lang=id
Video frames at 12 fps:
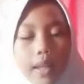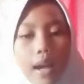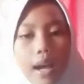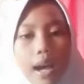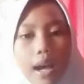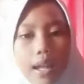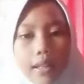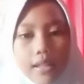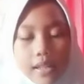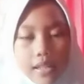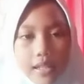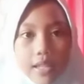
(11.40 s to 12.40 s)
Hari
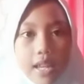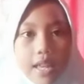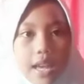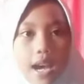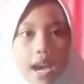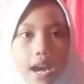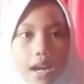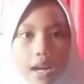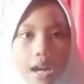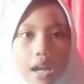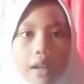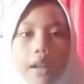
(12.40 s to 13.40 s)
ini saya
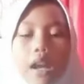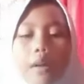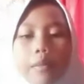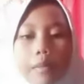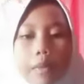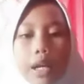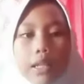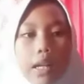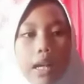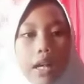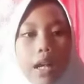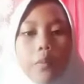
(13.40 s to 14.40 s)
akan
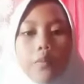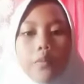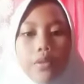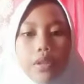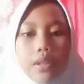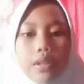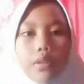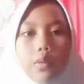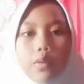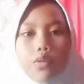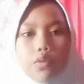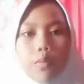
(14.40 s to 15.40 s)
membacakan puisi
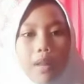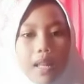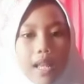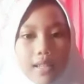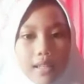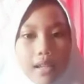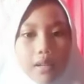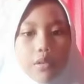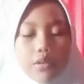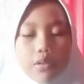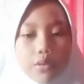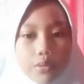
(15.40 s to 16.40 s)
17
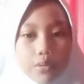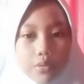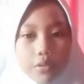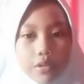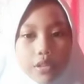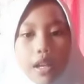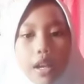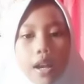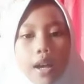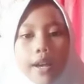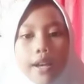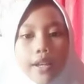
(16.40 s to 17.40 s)
Agustus
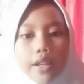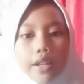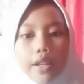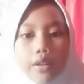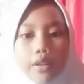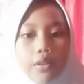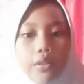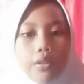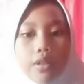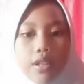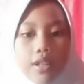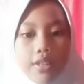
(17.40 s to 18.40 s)

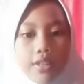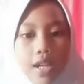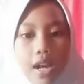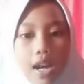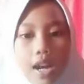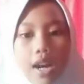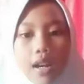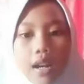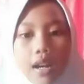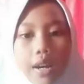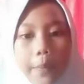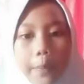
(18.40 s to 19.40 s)
Indonesia
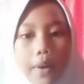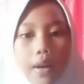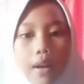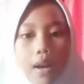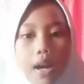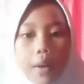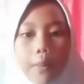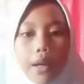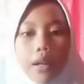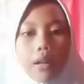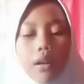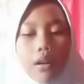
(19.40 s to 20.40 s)
Apa
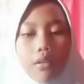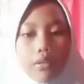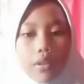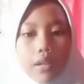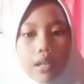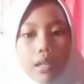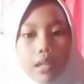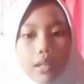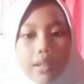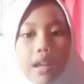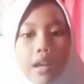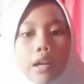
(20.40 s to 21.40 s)
kabar kau
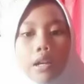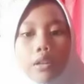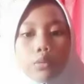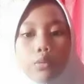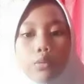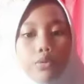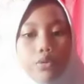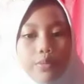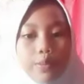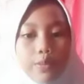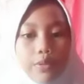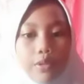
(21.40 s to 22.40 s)
kini?
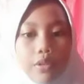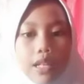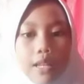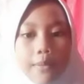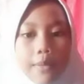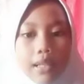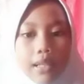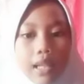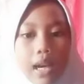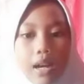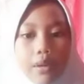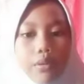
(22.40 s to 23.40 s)
75
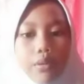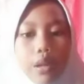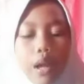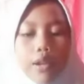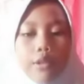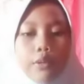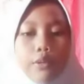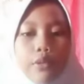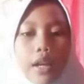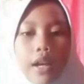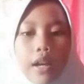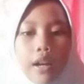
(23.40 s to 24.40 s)
tahun
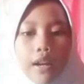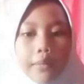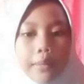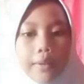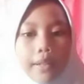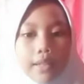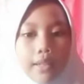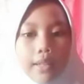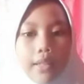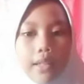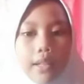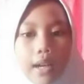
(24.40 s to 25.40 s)
sudah kau
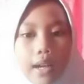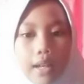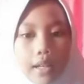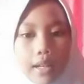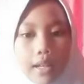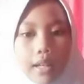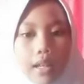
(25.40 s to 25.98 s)
berdikari